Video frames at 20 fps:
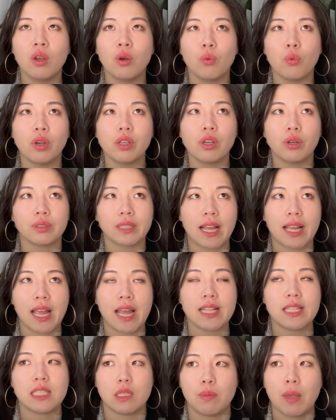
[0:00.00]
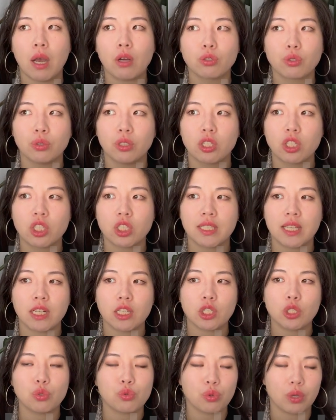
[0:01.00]
我有大概几秒钟的时
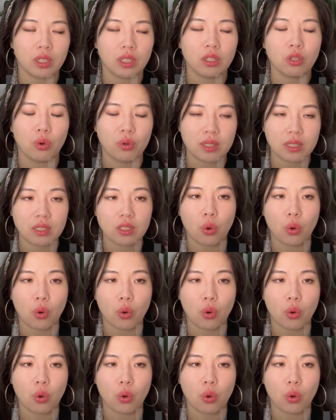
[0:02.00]
间是觉得有